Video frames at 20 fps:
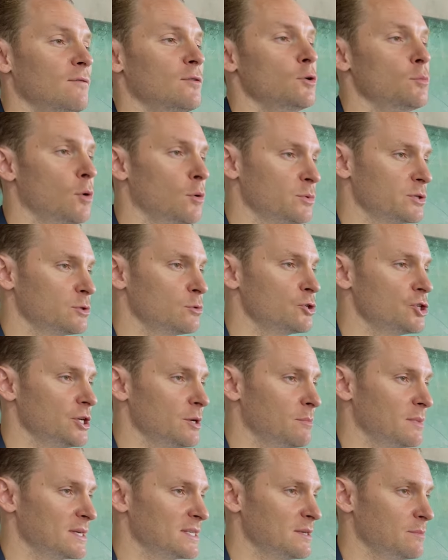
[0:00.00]
В любом случае,
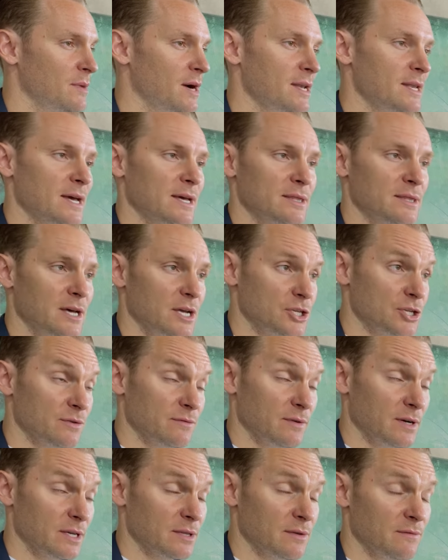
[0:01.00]
максимальная отдача
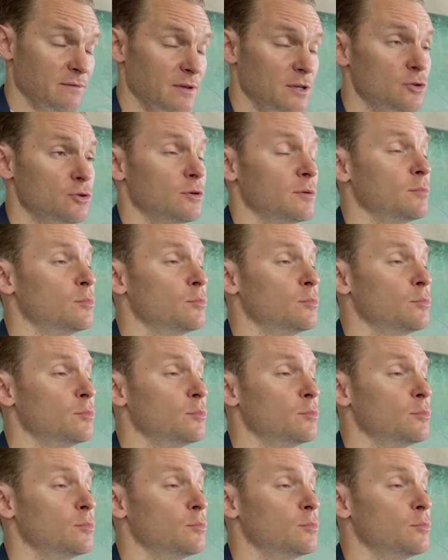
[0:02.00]
в этом видео